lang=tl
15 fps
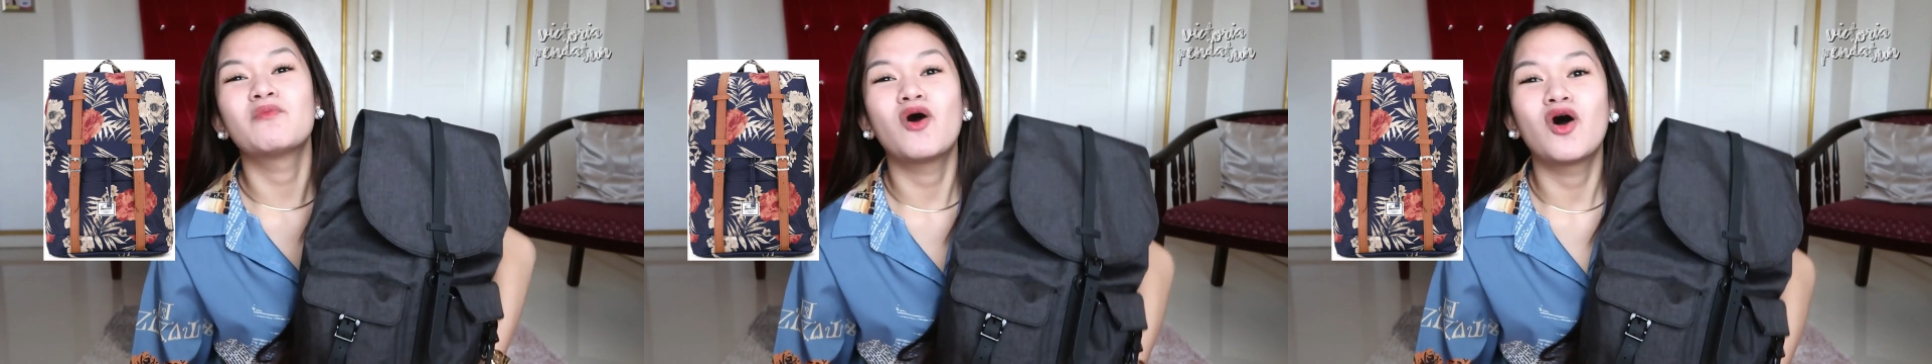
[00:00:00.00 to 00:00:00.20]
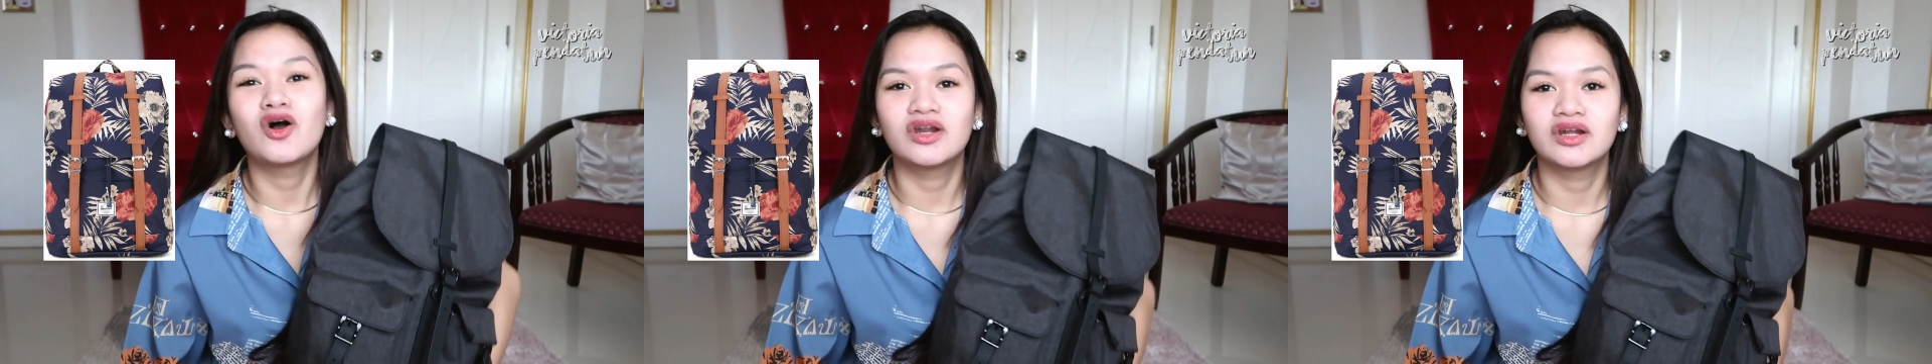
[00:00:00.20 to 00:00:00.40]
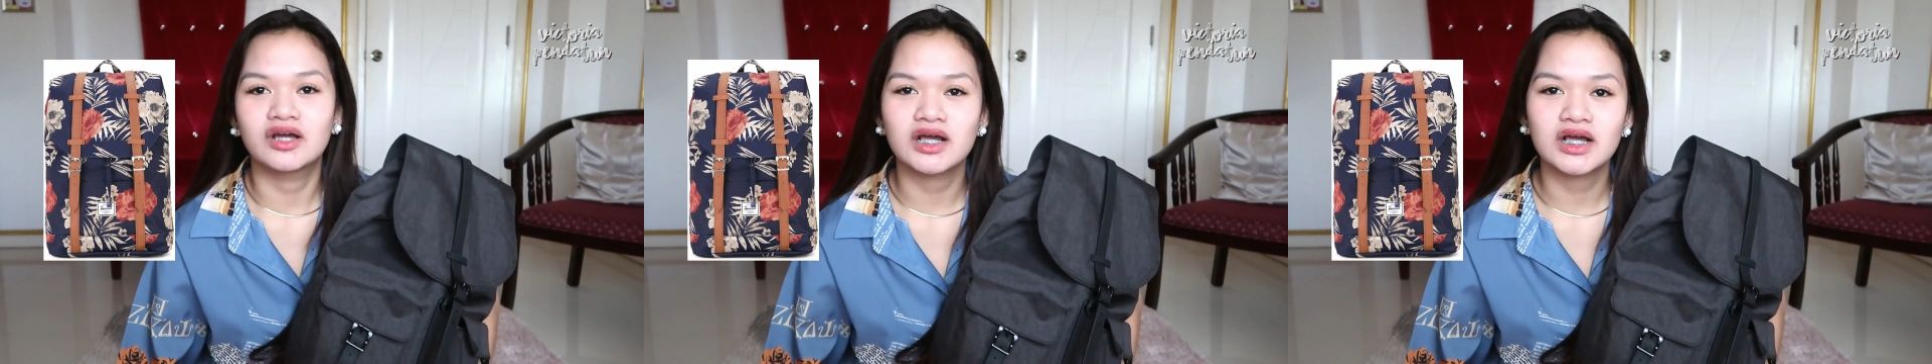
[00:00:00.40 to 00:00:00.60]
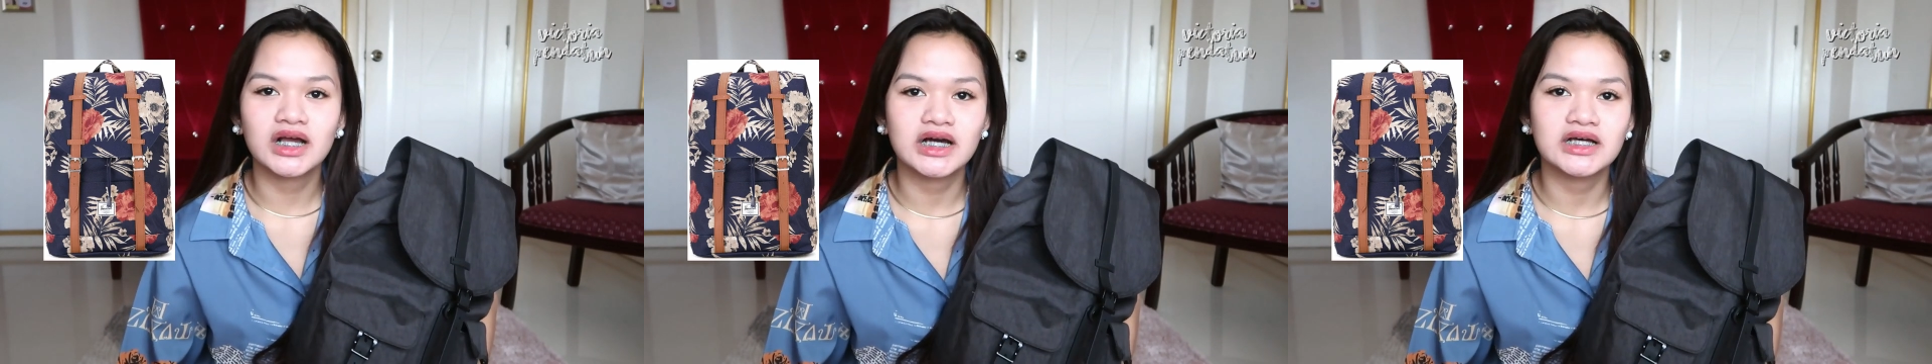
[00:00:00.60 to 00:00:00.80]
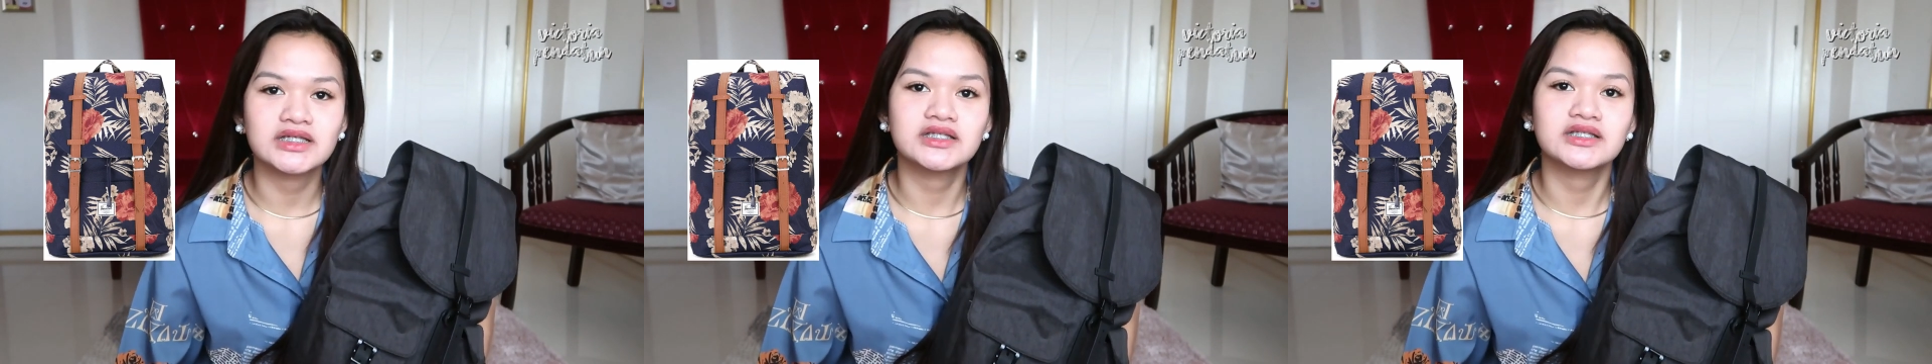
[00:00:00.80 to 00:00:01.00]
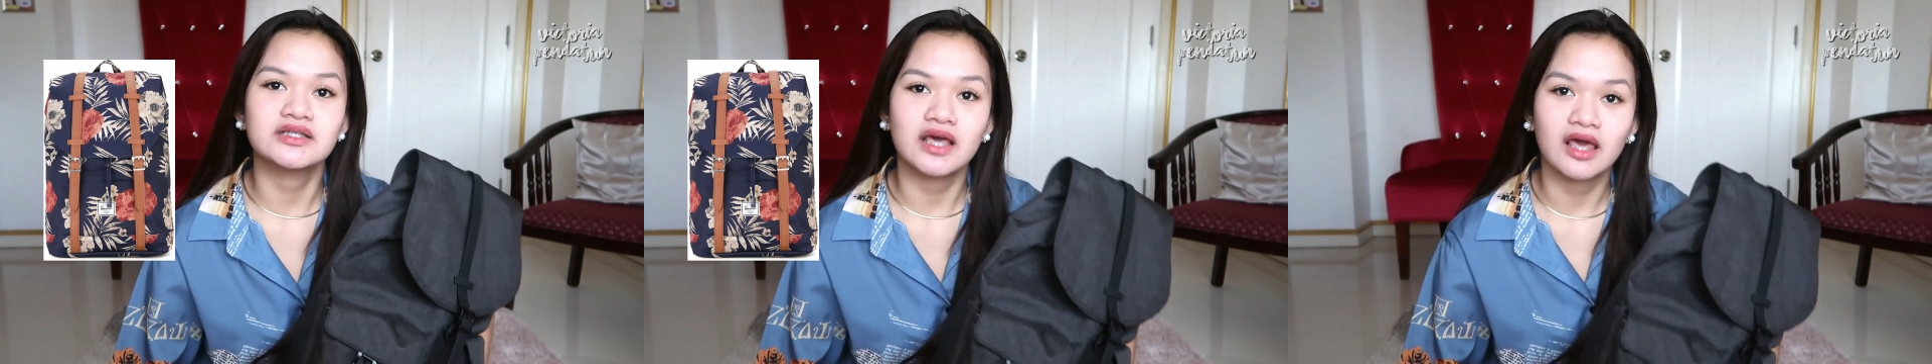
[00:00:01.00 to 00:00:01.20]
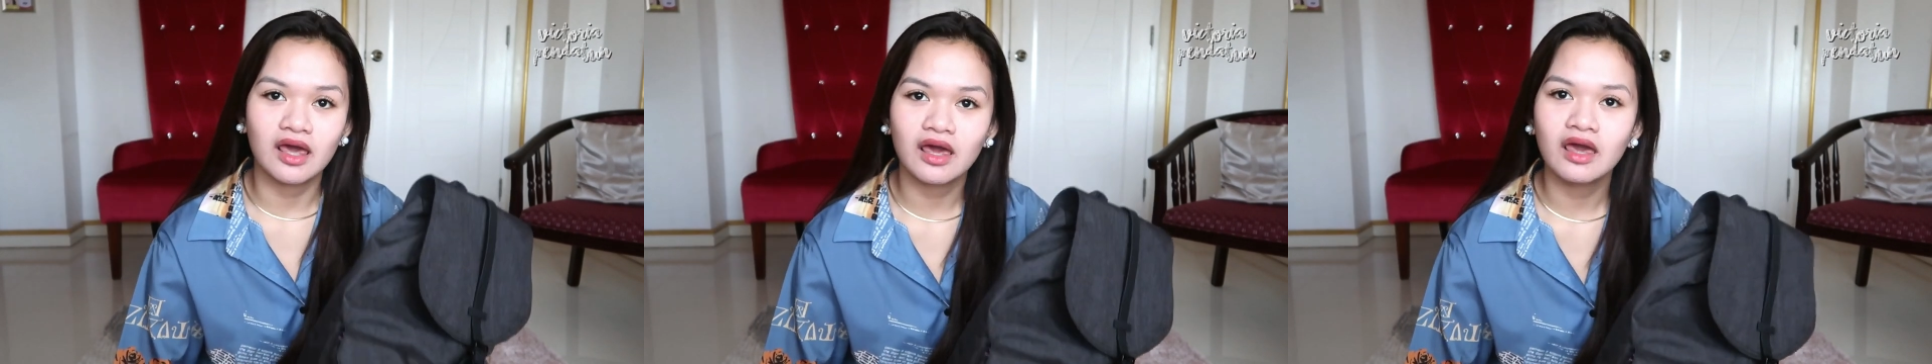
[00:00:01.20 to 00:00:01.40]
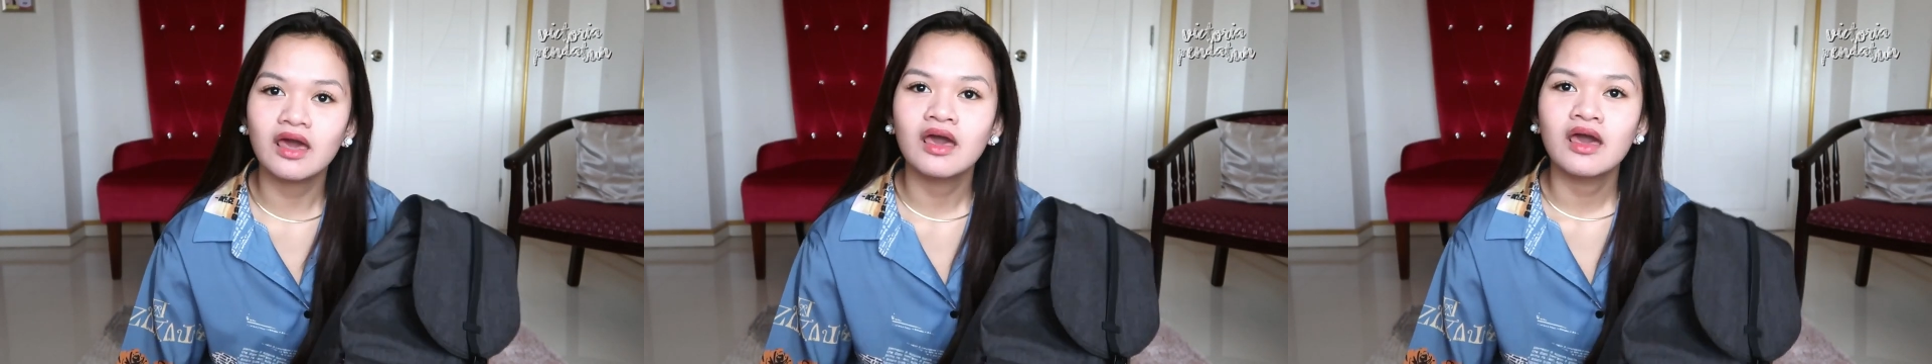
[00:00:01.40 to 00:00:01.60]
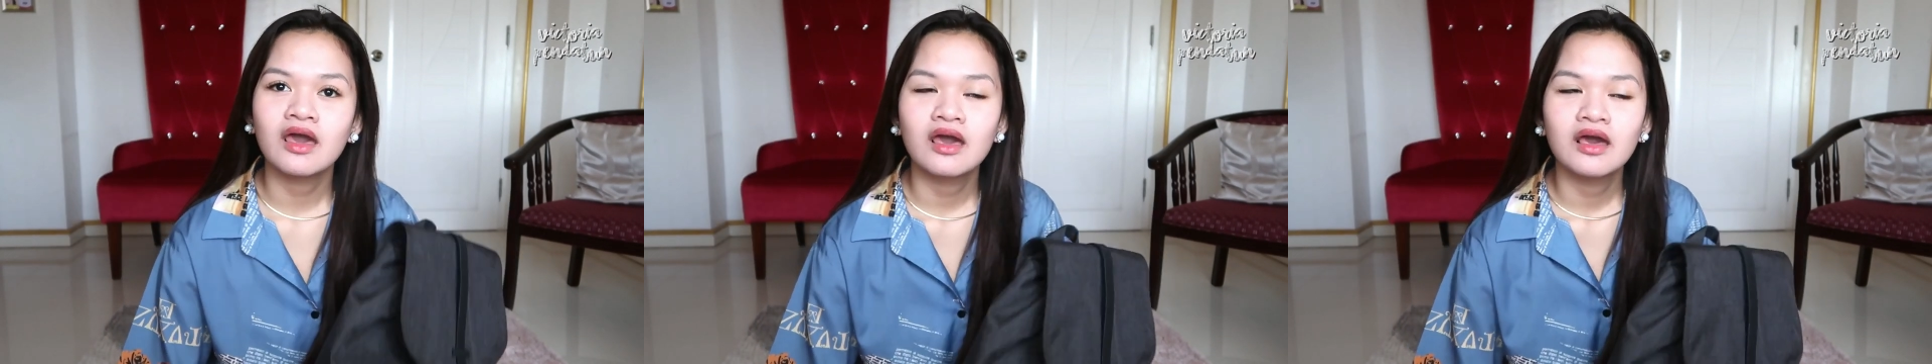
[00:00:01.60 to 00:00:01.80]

smaller kasi